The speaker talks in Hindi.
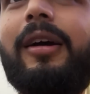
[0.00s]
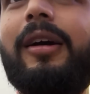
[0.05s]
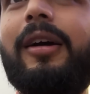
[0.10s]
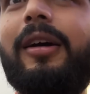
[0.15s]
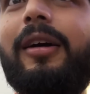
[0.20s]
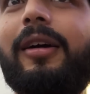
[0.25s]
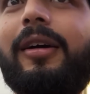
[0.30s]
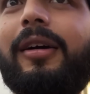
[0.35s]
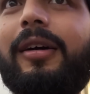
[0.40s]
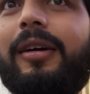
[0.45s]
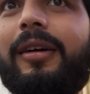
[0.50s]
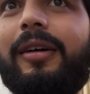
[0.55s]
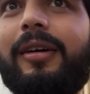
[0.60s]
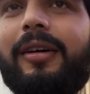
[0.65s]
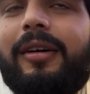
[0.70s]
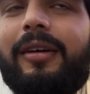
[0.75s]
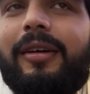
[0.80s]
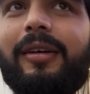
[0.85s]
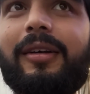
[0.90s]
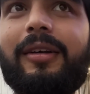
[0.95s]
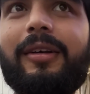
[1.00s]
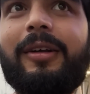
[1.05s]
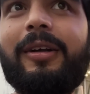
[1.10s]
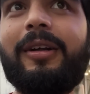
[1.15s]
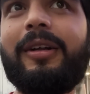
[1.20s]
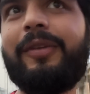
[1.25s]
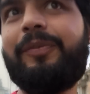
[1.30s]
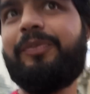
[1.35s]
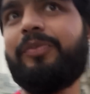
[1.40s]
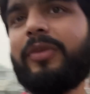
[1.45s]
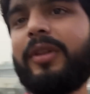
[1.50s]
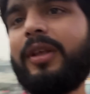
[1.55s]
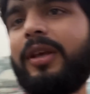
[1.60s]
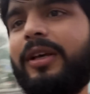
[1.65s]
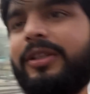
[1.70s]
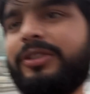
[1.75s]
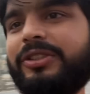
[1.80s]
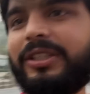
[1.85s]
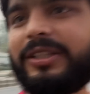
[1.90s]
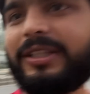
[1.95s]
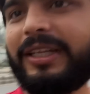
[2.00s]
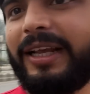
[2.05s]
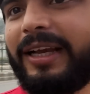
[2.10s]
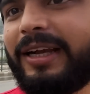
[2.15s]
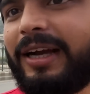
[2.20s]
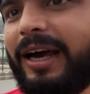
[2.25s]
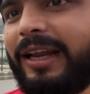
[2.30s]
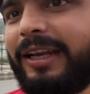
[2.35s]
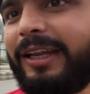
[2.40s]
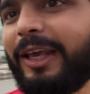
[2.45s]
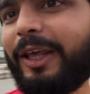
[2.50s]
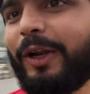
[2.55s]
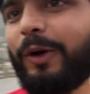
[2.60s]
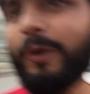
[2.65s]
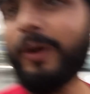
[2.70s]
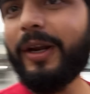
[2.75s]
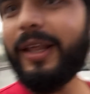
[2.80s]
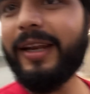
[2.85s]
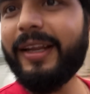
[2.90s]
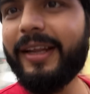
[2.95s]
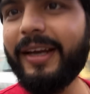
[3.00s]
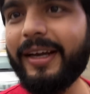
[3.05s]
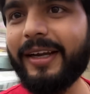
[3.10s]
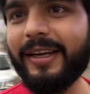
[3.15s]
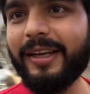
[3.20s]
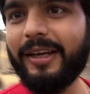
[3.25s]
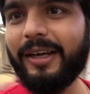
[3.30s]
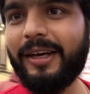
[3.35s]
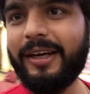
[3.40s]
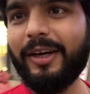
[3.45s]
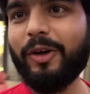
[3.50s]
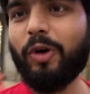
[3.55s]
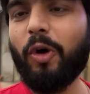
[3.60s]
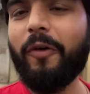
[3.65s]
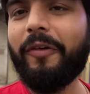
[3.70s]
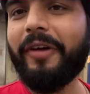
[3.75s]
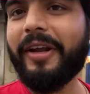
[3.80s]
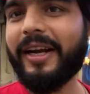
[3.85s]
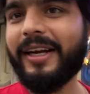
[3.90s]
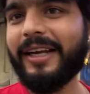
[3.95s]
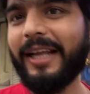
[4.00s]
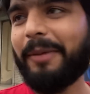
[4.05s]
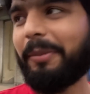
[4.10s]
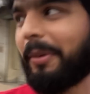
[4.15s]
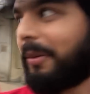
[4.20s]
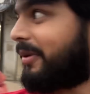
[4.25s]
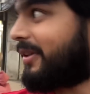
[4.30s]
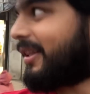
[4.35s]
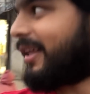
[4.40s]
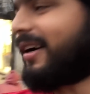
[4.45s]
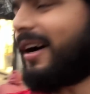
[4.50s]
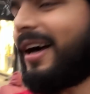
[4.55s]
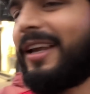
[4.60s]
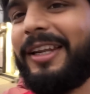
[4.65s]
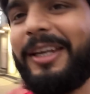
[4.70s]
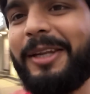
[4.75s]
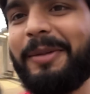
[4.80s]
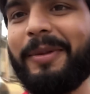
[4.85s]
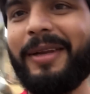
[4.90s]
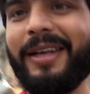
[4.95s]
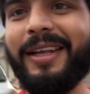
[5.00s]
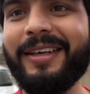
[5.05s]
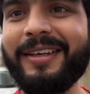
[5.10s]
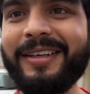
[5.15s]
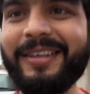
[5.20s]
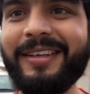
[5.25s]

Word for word: में एक घंटा चीके मार मार के आते जितने खाली ये रोड है ना ये कोविड के टाइम पे भी इतने खाली नहीं मिले